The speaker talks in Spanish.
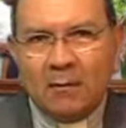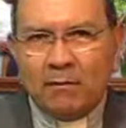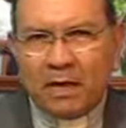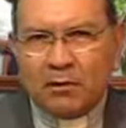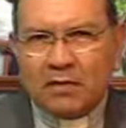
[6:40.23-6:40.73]

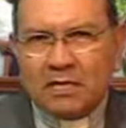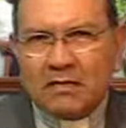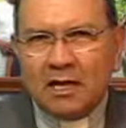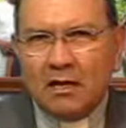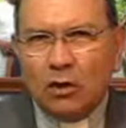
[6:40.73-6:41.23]
Pero si
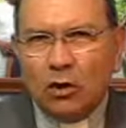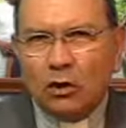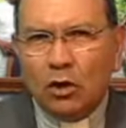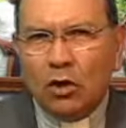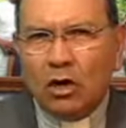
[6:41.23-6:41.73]
está en lo
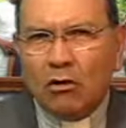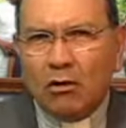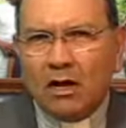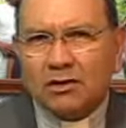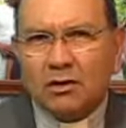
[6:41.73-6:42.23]
hondo del
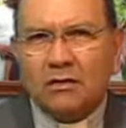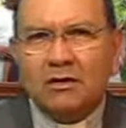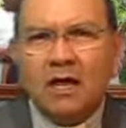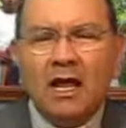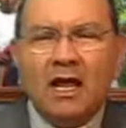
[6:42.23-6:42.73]

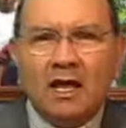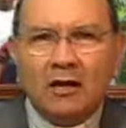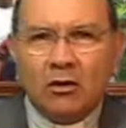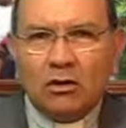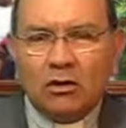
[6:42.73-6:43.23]
corazón,
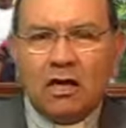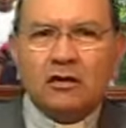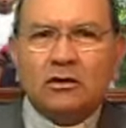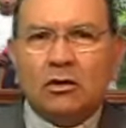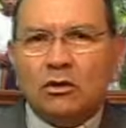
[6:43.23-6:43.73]
en
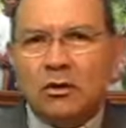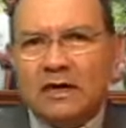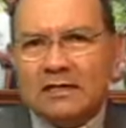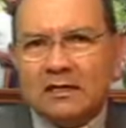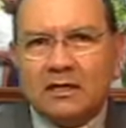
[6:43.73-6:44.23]
contacto
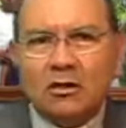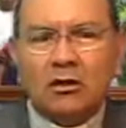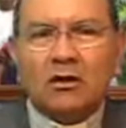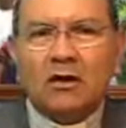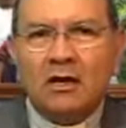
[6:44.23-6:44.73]
con el
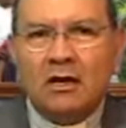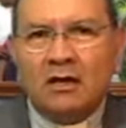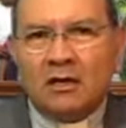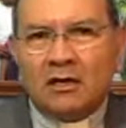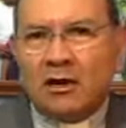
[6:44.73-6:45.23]
Señor,
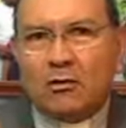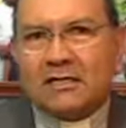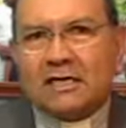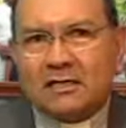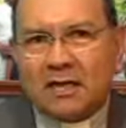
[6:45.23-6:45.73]
que no
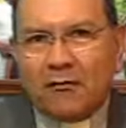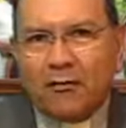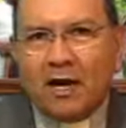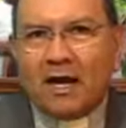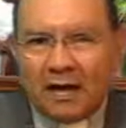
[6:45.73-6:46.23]
es que está
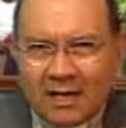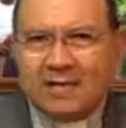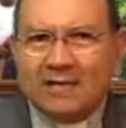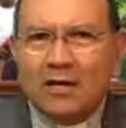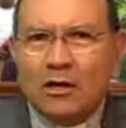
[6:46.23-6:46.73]
afuera,
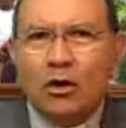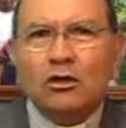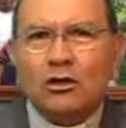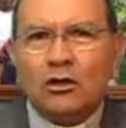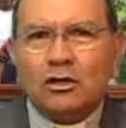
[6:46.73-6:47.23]
está en lo
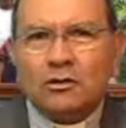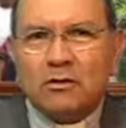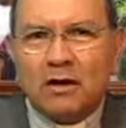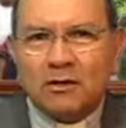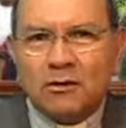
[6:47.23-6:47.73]
hondo de su
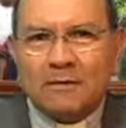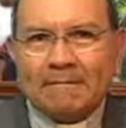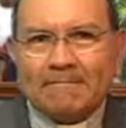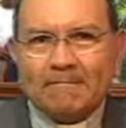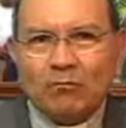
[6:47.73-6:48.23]

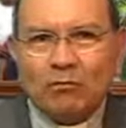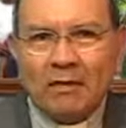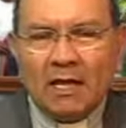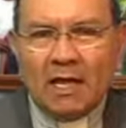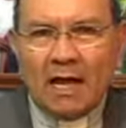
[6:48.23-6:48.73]
corazón,
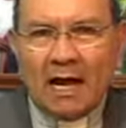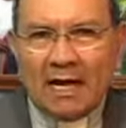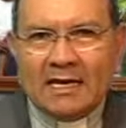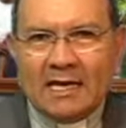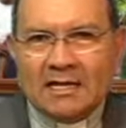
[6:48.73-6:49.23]

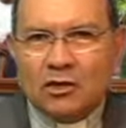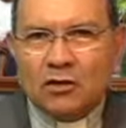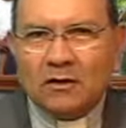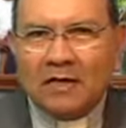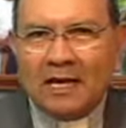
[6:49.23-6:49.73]
ahí es
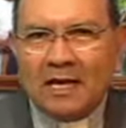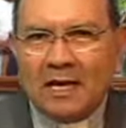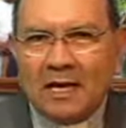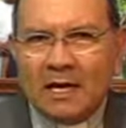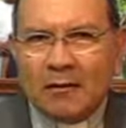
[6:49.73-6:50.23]

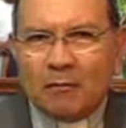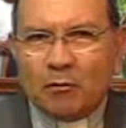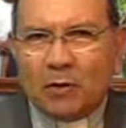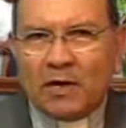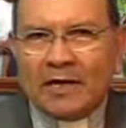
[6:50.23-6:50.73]
donde
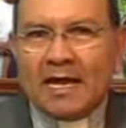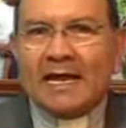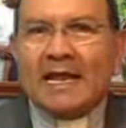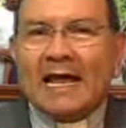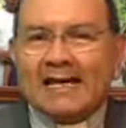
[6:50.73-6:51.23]
puede
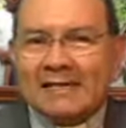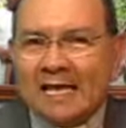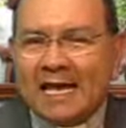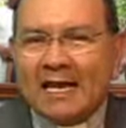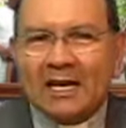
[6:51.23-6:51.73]

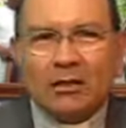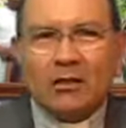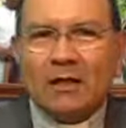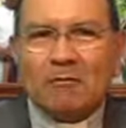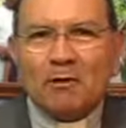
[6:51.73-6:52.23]
nacer,
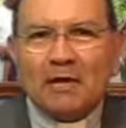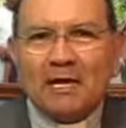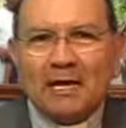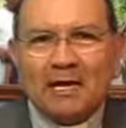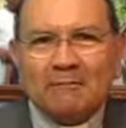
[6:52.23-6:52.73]
donde
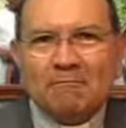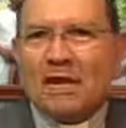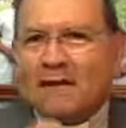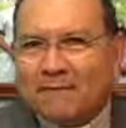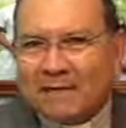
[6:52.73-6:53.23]
puede
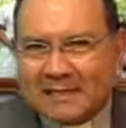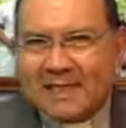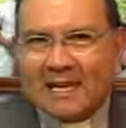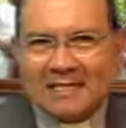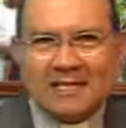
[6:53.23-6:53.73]

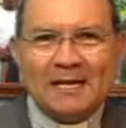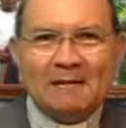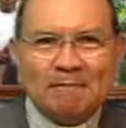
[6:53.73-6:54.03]
manifestarse.